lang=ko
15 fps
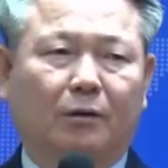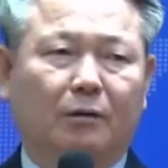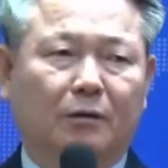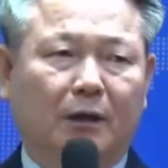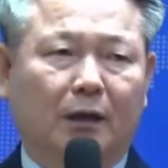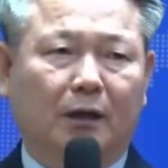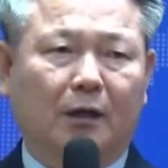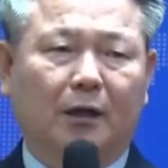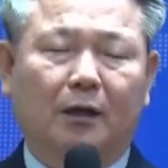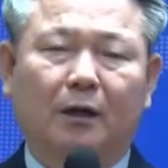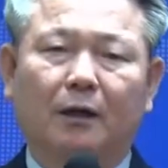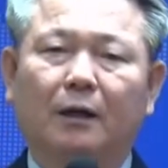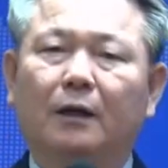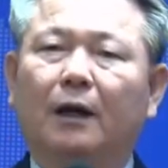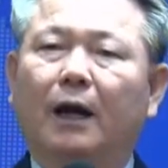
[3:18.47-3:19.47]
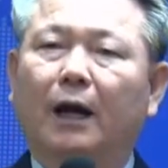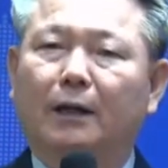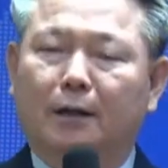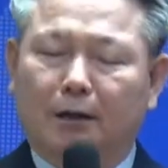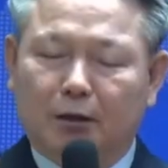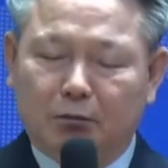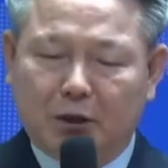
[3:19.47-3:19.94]
그러다가
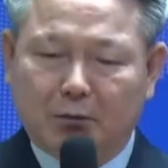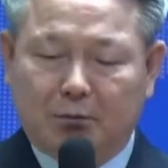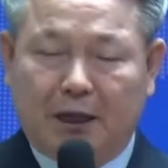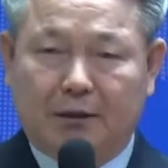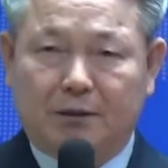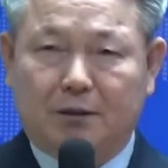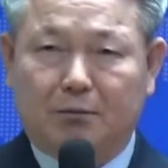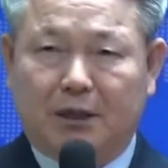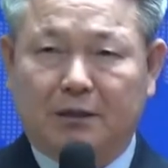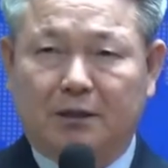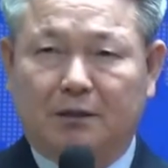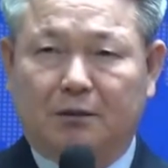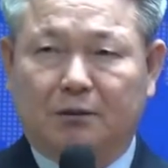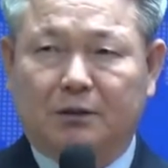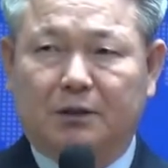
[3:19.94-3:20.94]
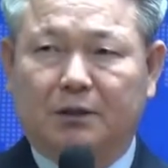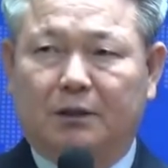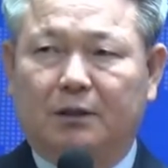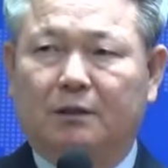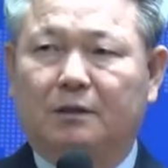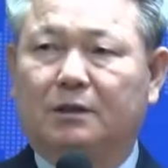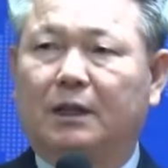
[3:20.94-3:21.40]
하나님이 말씀하신
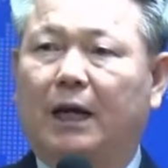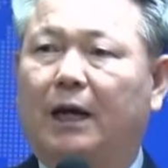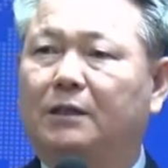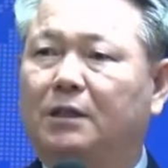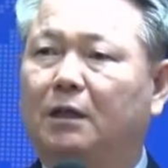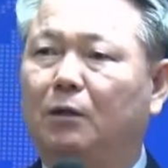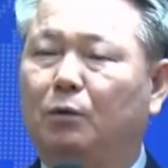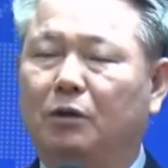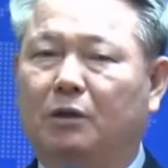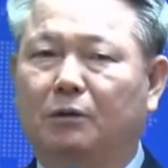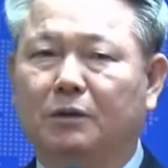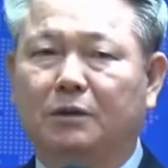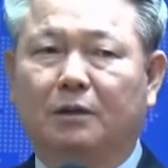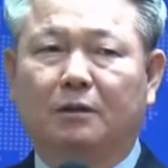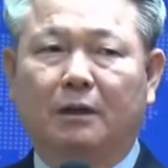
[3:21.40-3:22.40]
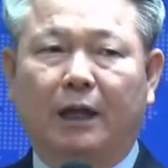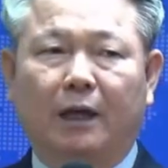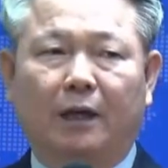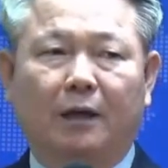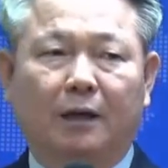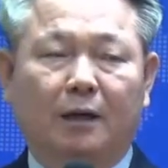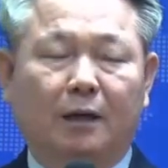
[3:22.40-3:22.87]
것이 사실로 되었을
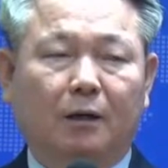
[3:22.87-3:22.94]
때